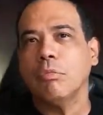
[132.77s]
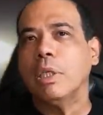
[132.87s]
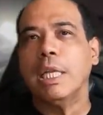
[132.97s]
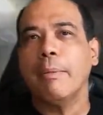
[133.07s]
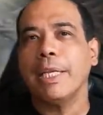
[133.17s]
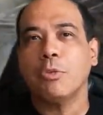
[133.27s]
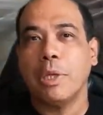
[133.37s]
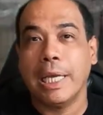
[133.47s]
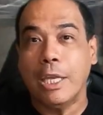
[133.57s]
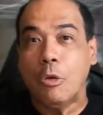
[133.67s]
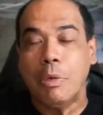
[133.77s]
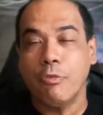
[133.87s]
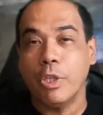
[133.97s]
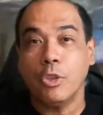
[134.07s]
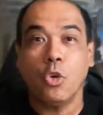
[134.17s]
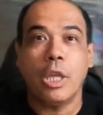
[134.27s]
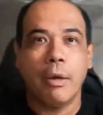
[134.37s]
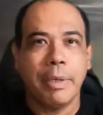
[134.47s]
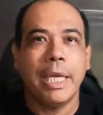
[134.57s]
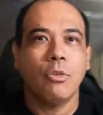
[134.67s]
en la Venezuela que yo me fui
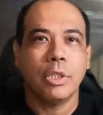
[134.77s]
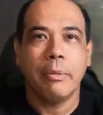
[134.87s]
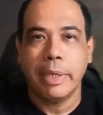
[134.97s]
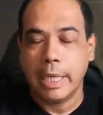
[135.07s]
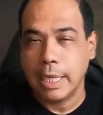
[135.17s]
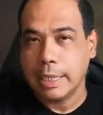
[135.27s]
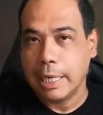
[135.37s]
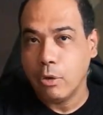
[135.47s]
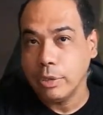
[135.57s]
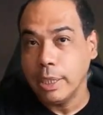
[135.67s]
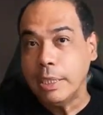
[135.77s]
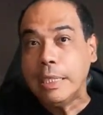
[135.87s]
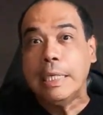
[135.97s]
todavía no se veían estas cosas.